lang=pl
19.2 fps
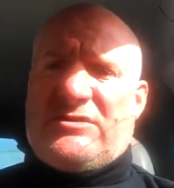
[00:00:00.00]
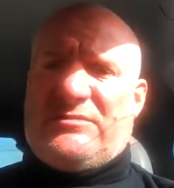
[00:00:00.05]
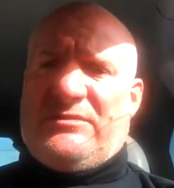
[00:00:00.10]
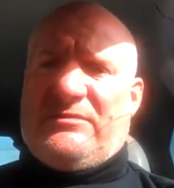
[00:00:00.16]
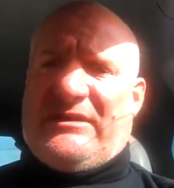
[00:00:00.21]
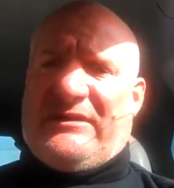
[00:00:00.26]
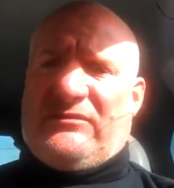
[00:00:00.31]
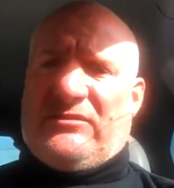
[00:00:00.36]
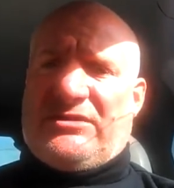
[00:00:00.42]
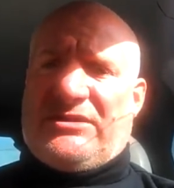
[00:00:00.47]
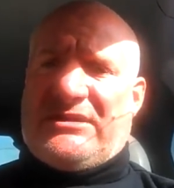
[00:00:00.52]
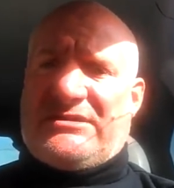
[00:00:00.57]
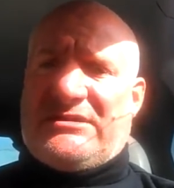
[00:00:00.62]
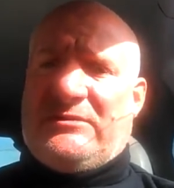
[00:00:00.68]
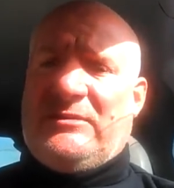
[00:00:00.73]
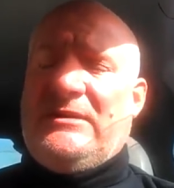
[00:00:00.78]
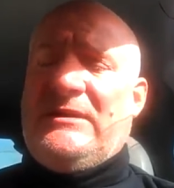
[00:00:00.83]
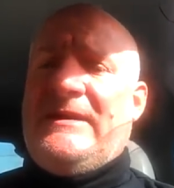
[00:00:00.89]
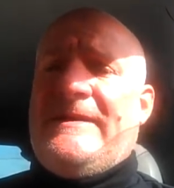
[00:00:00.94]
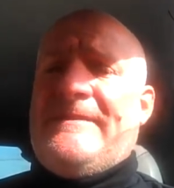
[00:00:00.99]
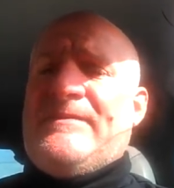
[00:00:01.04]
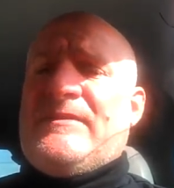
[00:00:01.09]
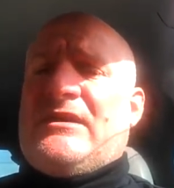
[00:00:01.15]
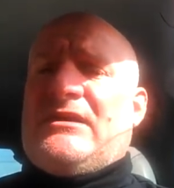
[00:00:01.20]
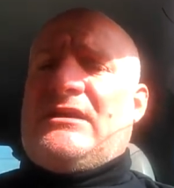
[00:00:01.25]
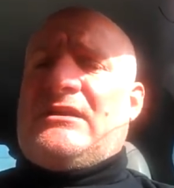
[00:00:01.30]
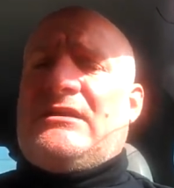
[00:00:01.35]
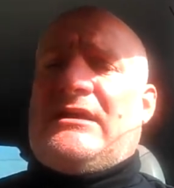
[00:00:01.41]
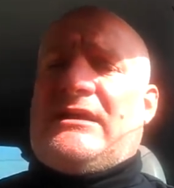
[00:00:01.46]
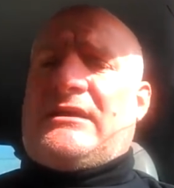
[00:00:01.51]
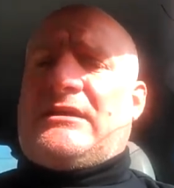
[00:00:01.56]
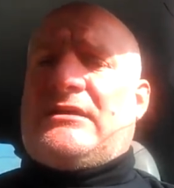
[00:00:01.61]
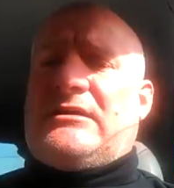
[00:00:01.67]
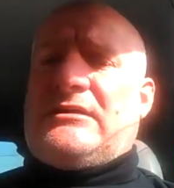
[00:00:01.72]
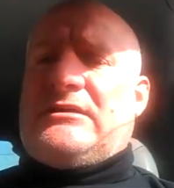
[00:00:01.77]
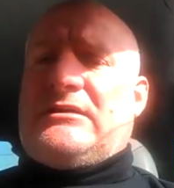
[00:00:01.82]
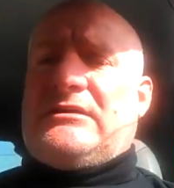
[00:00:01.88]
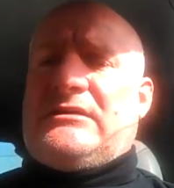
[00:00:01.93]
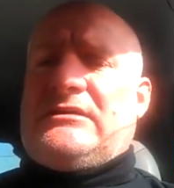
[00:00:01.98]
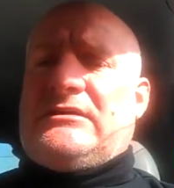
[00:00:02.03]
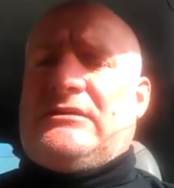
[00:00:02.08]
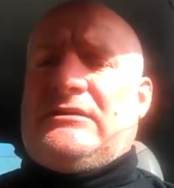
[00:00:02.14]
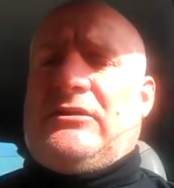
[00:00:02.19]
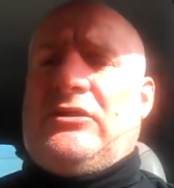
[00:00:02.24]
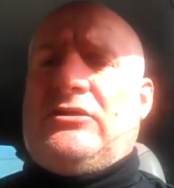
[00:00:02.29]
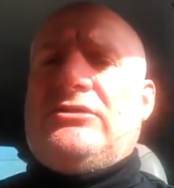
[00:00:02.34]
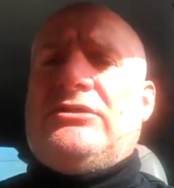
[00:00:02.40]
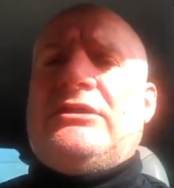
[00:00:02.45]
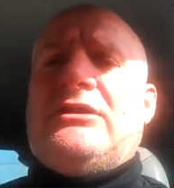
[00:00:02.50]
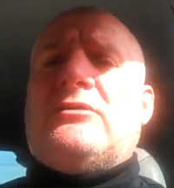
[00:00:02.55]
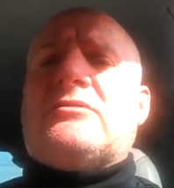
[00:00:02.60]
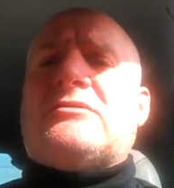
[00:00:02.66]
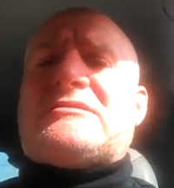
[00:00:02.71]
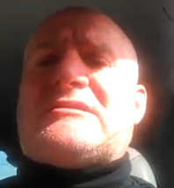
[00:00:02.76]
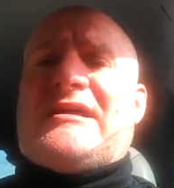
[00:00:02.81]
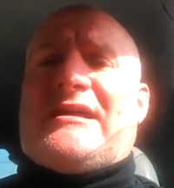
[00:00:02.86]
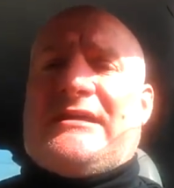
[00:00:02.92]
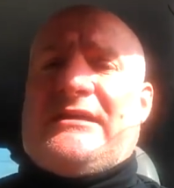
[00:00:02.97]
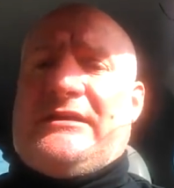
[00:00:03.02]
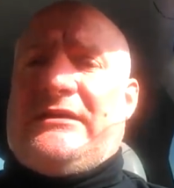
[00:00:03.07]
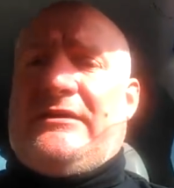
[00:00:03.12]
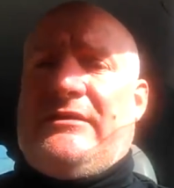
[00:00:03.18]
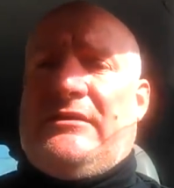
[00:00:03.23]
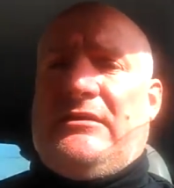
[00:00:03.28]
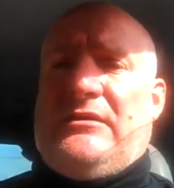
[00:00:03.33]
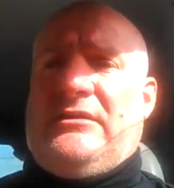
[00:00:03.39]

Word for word: bym dawno siedział. Jednak e, on nie ustaje e,